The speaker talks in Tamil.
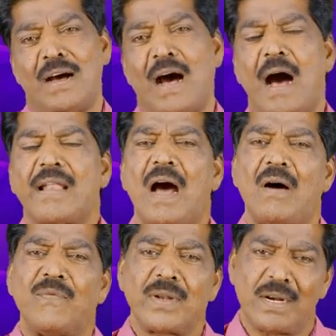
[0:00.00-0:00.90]
தான் ஆனால்
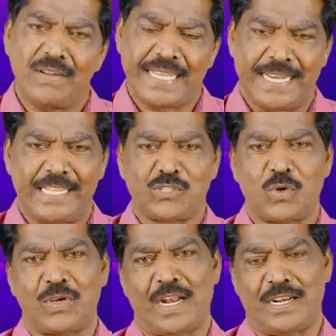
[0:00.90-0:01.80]
அவர்களும் என்ன
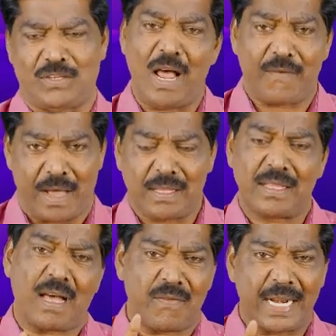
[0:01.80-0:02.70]
சொல்கிறாங்க
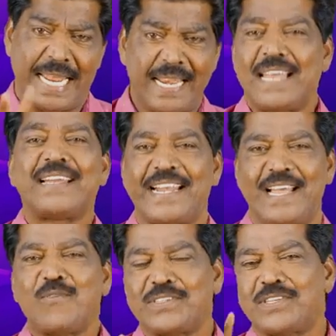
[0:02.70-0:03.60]
அதாவது அவர்கள் எல்லோரும்
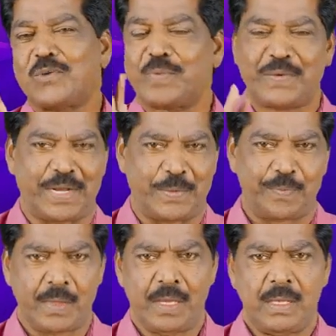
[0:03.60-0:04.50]
கிடையாது ஒரு சிறு பிரிவினர்
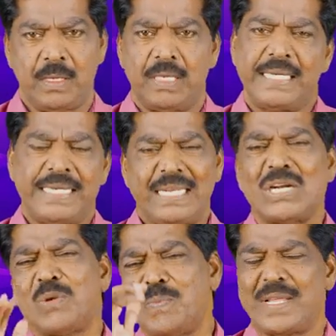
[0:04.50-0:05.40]

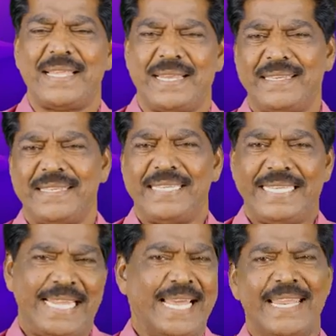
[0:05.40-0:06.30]
இருக்கட்டும் பிரதர்
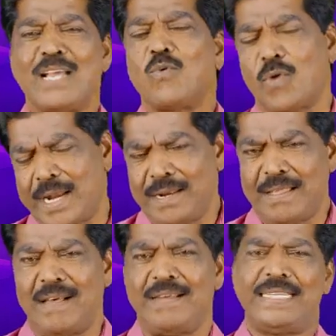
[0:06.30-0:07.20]
நிறைய குறைகள்
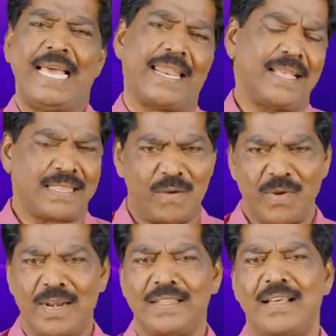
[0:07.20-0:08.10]
தான் நிறைய
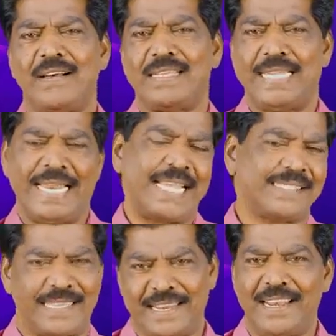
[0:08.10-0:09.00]
தவறுகள் தான் நிறைய
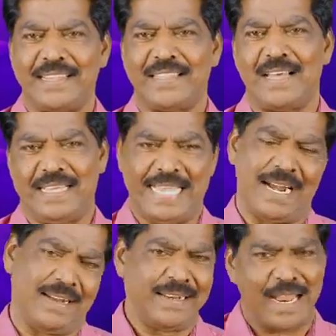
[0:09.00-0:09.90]
சரியில்லை தான்
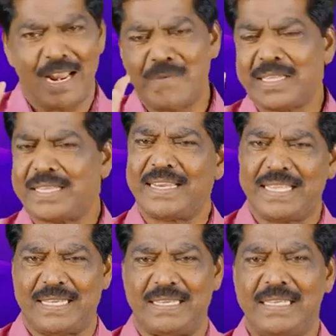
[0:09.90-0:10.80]
எங்களுக்கு நல்லாவே
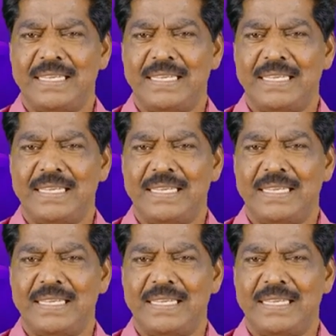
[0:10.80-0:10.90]
தெரியுது